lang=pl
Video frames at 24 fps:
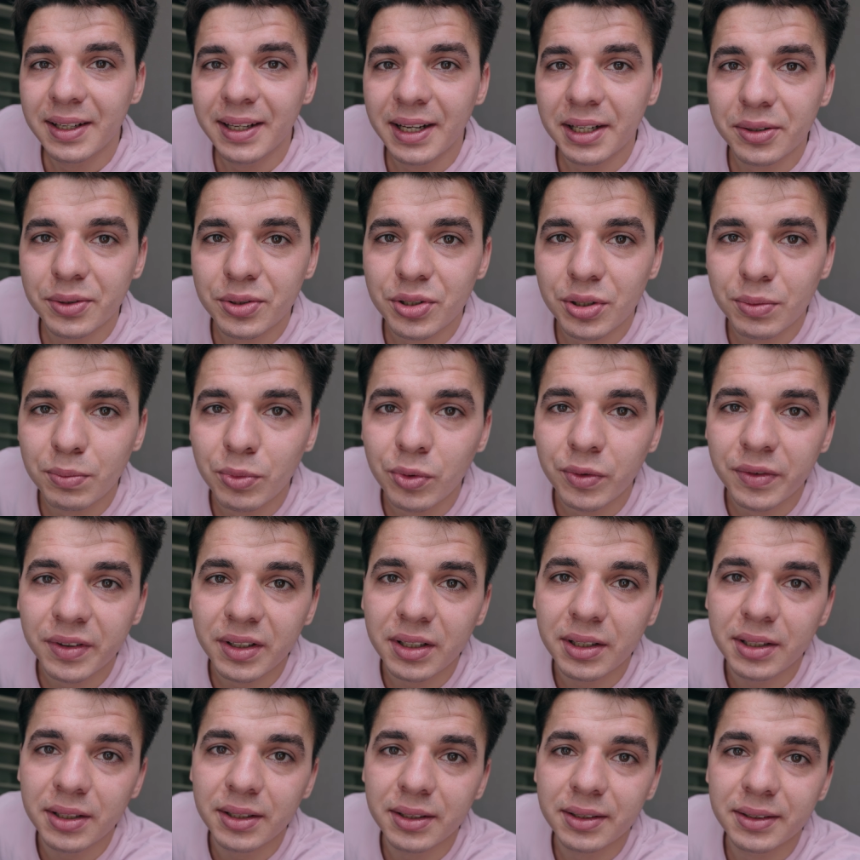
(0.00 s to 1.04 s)
Jak to się
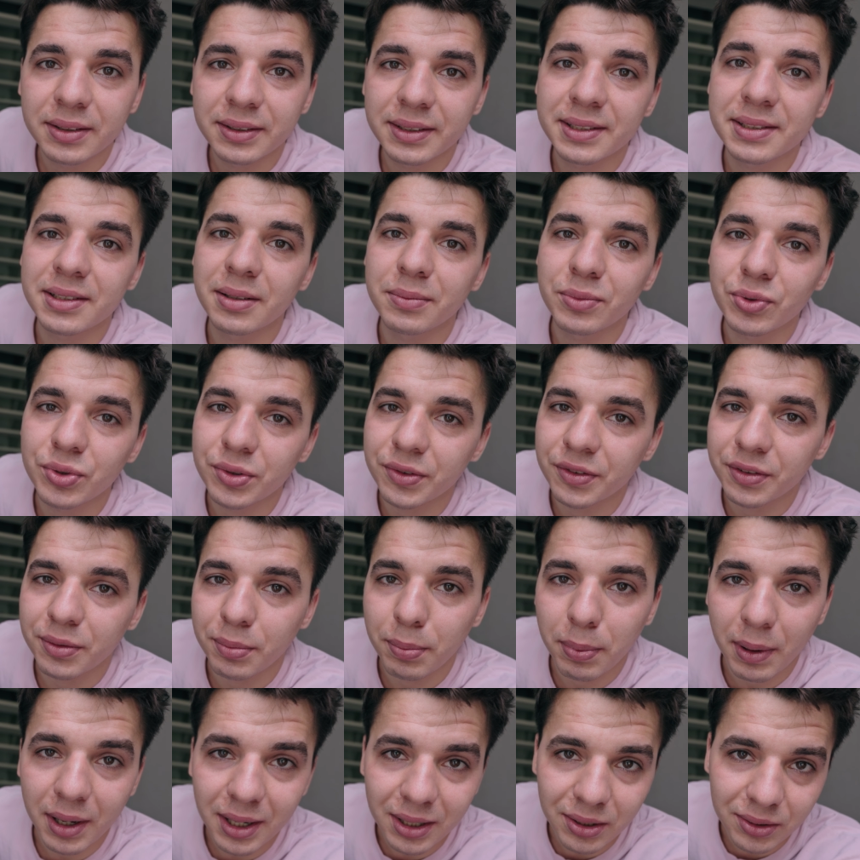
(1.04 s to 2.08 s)
mówi? Jestem już
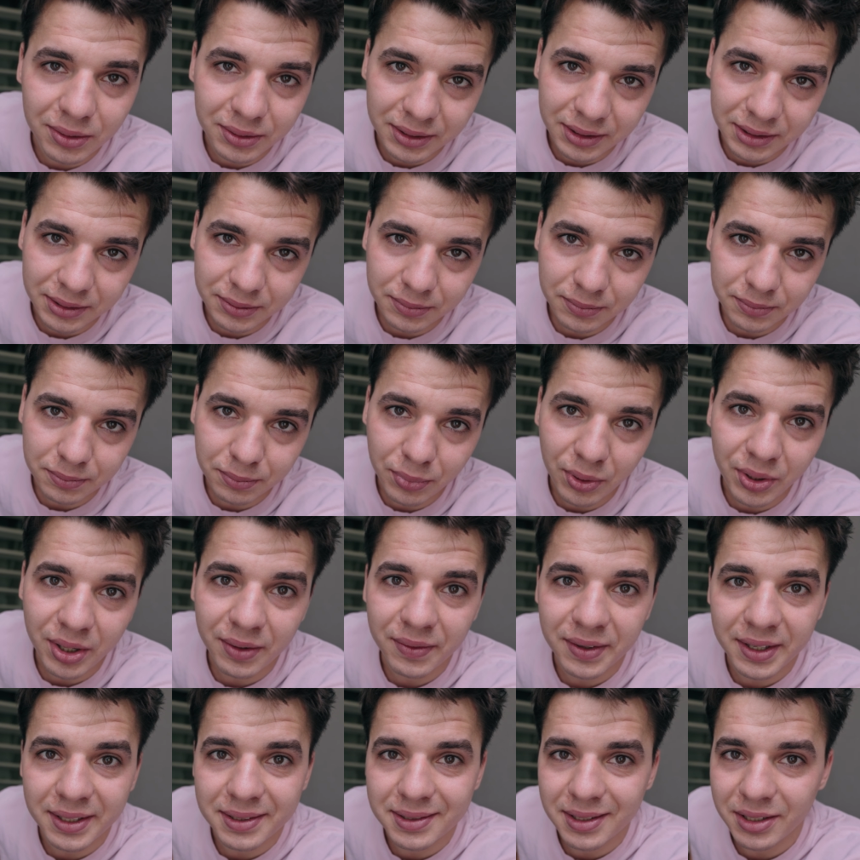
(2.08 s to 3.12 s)
wypalony. Pora
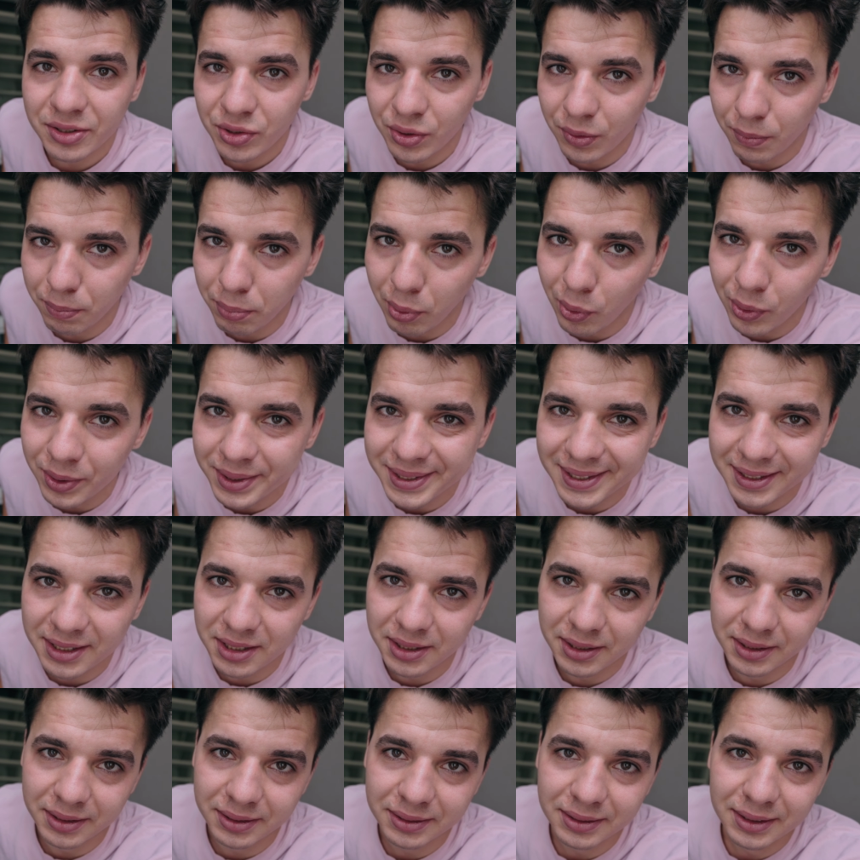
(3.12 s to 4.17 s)
wracać do
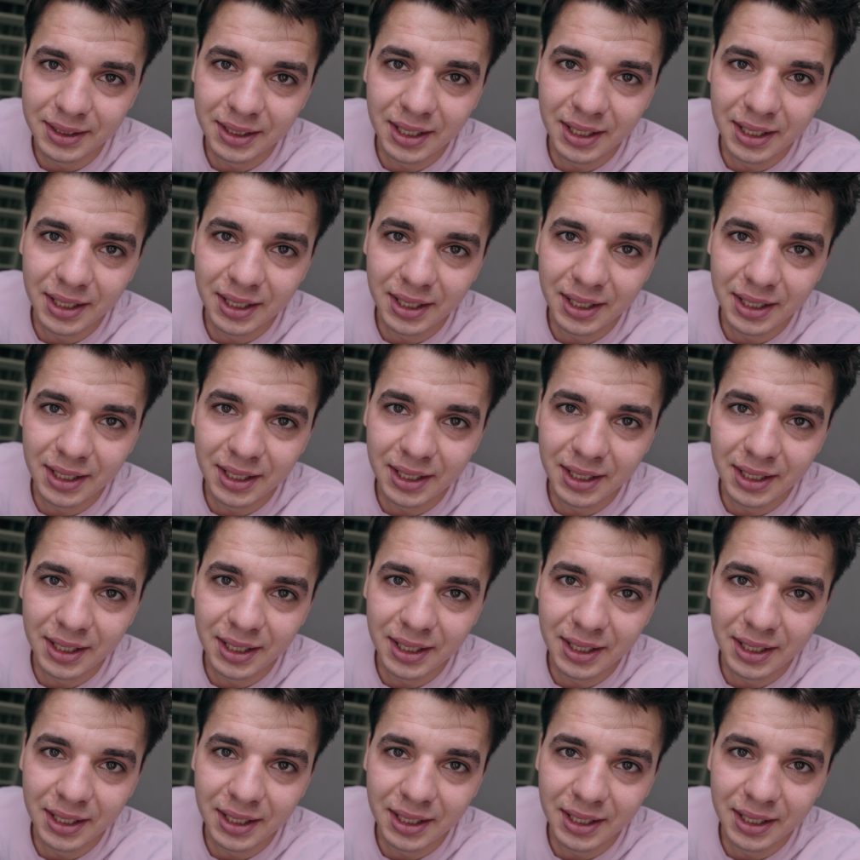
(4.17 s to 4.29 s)
Polski.